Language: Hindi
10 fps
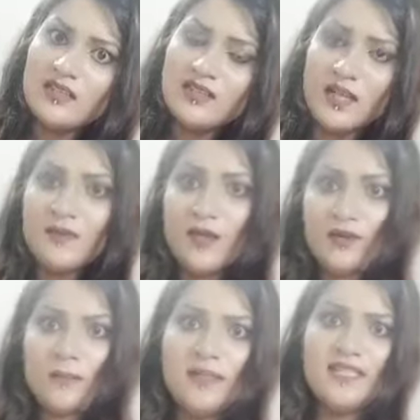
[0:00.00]
जब देखो
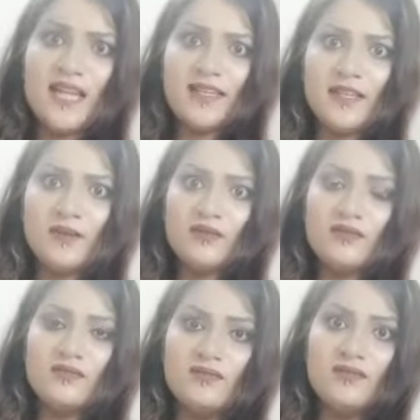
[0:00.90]
तो पीछे आते हो
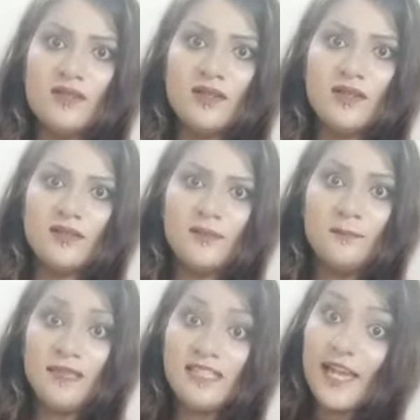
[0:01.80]

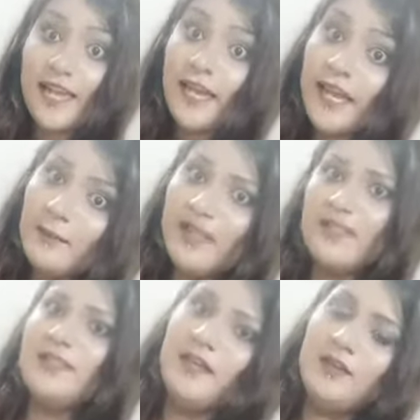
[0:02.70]
पिछले एक महीने
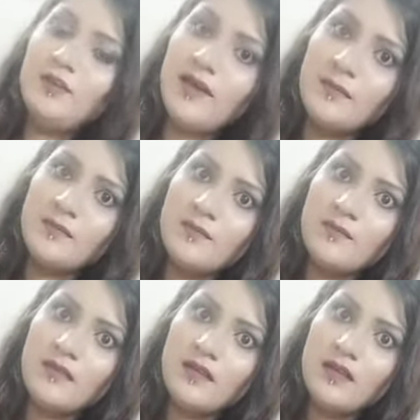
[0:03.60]
से देख रही हूं मैं
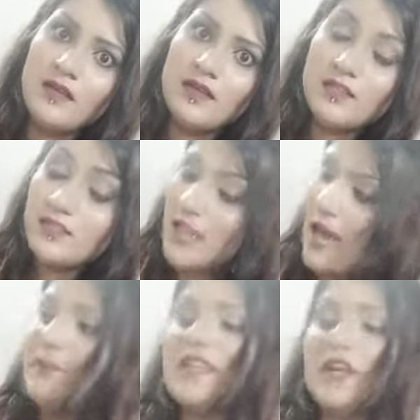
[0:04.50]

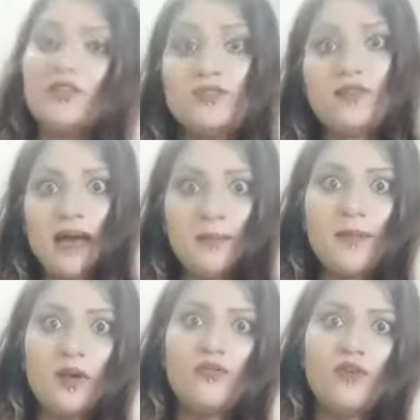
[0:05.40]
जहां भी जाते हो वहां पे
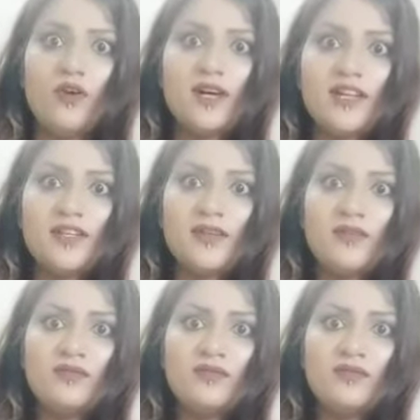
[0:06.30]
मेरे को फॉलो करते हो